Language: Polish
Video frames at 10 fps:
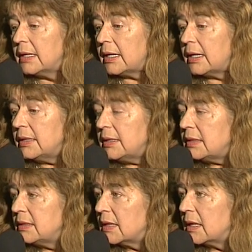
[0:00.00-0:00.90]
A
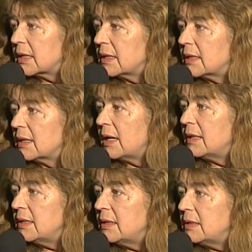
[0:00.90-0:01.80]
jednak, a
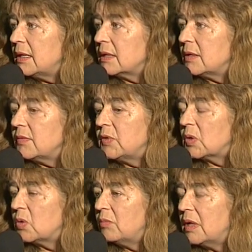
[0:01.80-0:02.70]
jednak i w
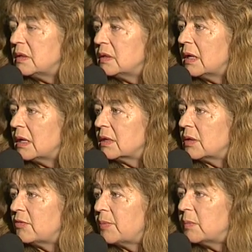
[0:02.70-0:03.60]
dokumentach,
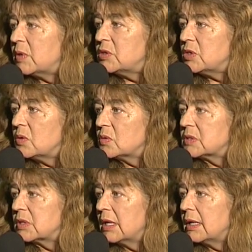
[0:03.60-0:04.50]
i w pamięci
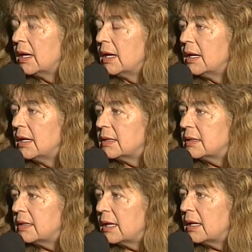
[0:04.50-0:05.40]
ludzkiej
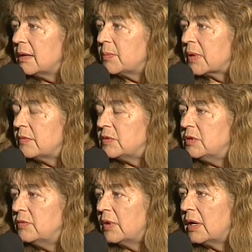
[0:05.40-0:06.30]
te
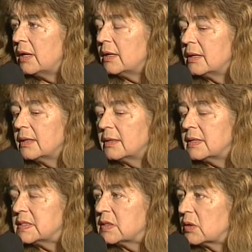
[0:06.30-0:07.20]
prawdziwe e, e,
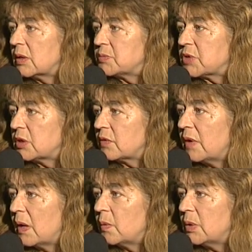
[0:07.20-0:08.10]
historie
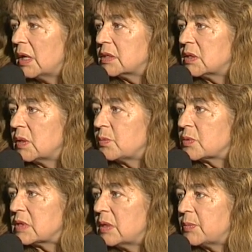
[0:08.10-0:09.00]
przetrwały. Jak się te
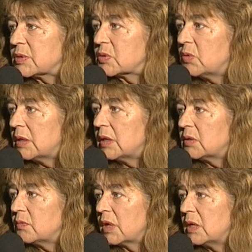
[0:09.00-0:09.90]
puzzle poskłada,
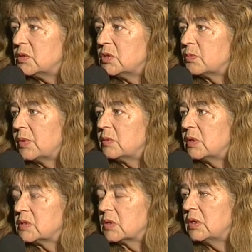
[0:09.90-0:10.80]
to wychodzi zupełnie
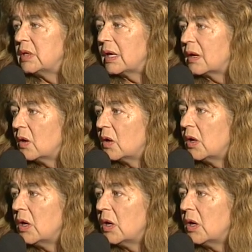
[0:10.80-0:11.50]
co innego